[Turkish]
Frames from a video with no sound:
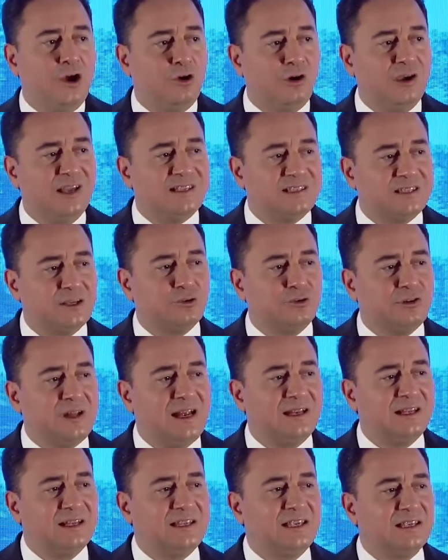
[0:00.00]
O eski
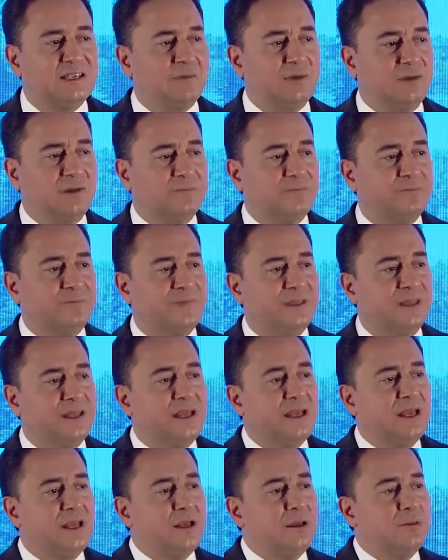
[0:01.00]
günlerdeki gibi.
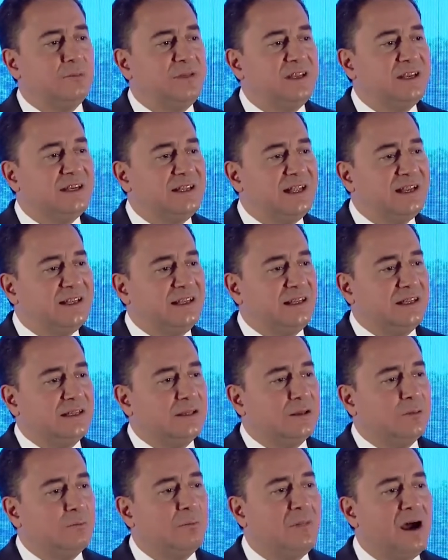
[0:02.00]

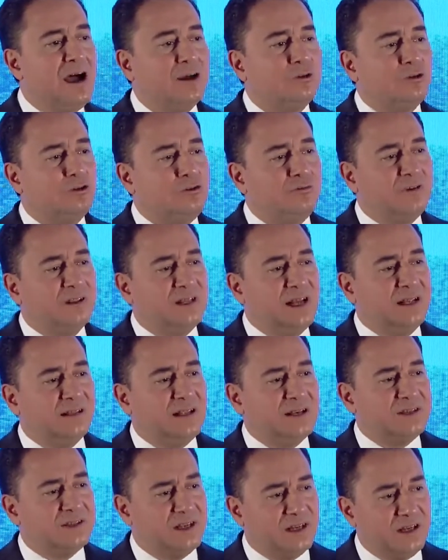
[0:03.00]
Birilerinin makul
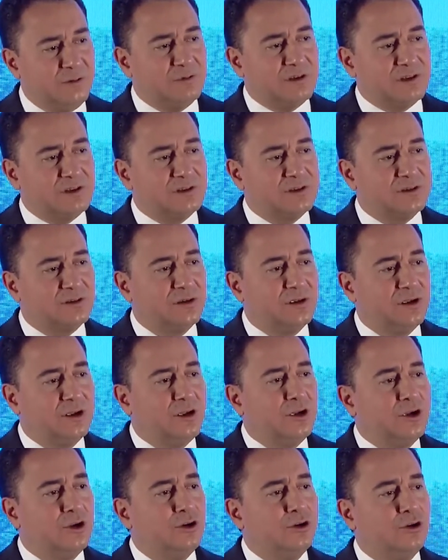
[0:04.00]
vatandaşlarıymış.
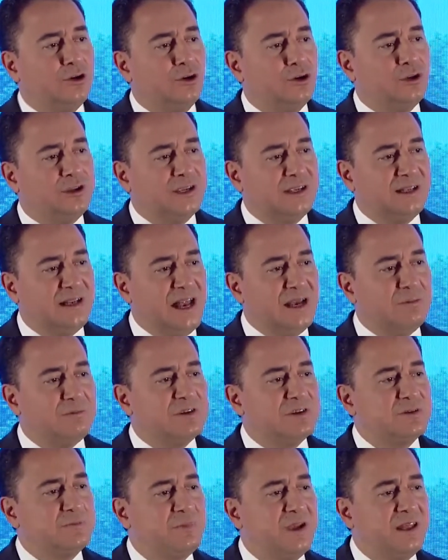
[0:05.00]

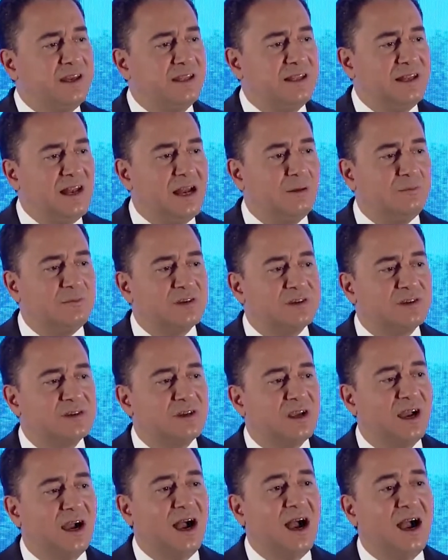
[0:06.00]
Ötekilermiş,
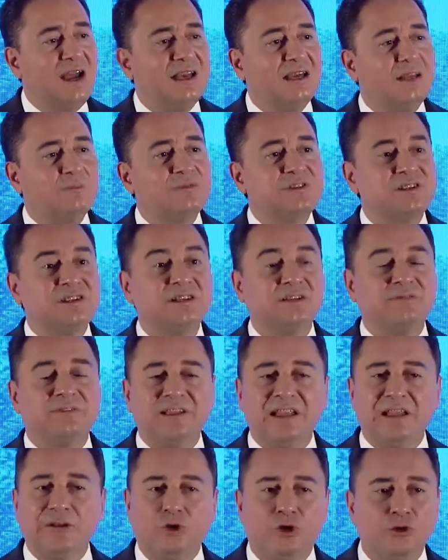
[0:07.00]
berikilenmiş. Ayrımcılık
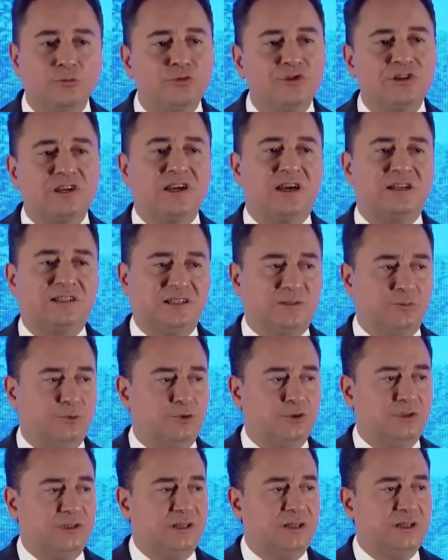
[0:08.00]
falan olmayacak artık
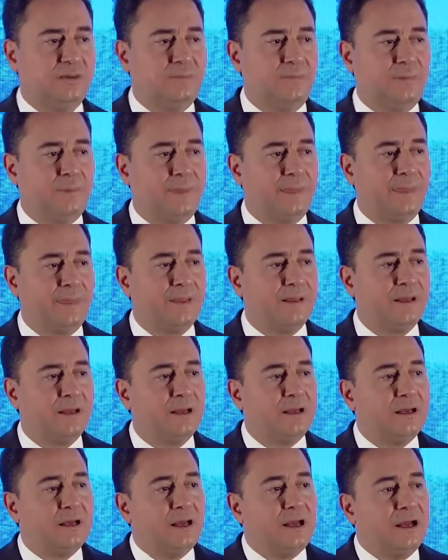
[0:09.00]
bu ülkede.
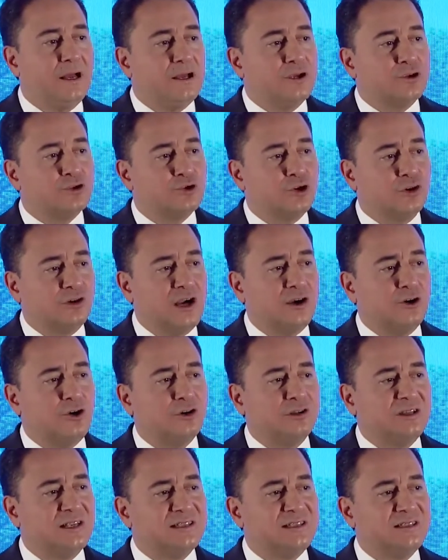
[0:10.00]
Sokak
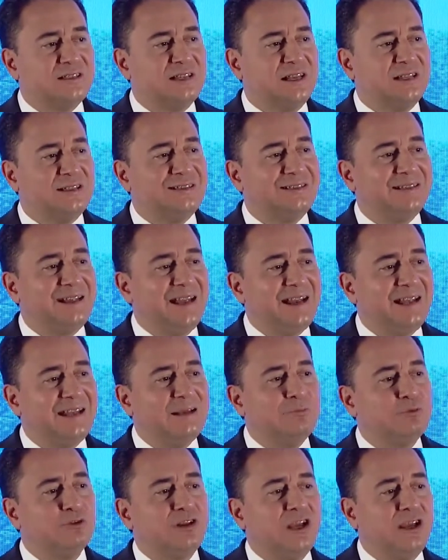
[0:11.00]
ortasında
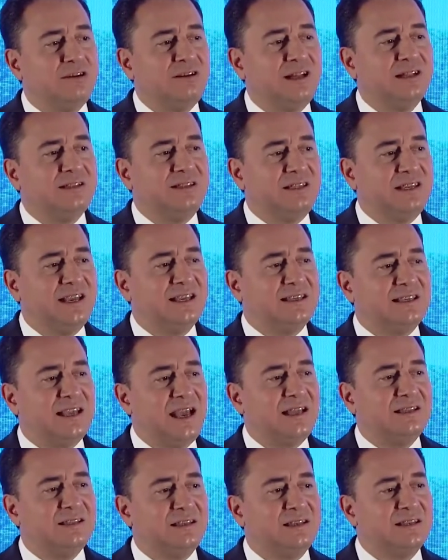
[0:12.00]
nerede bu devlet diye
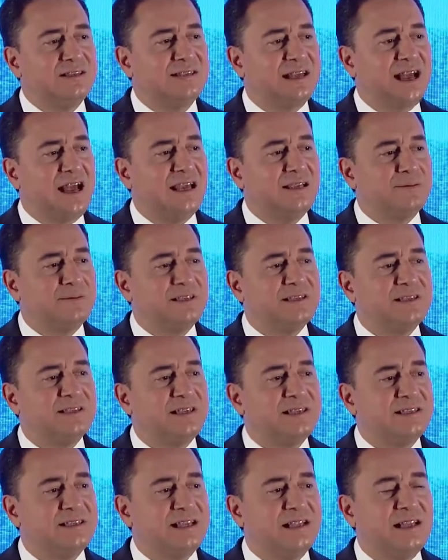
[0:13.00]
kendini
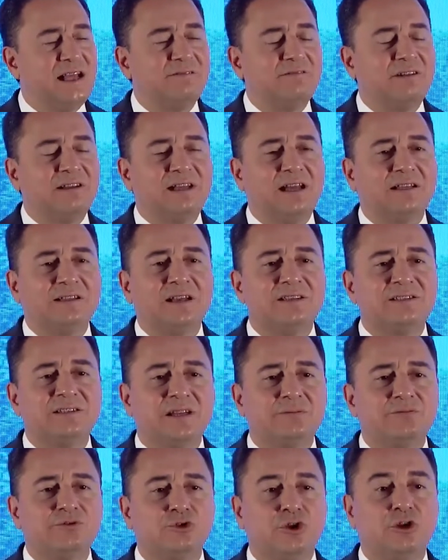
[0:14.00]
sahipsiz hisseden
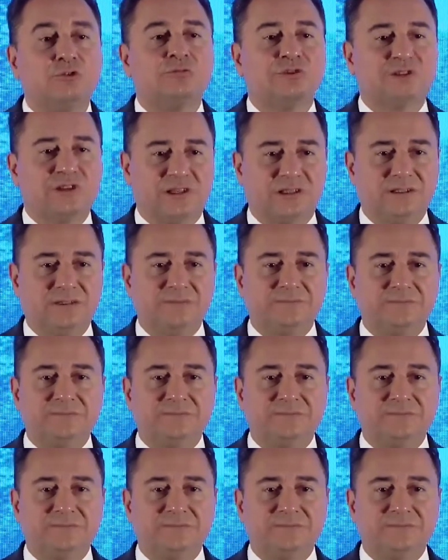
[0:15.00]
vatandaşlarımız olmayacak.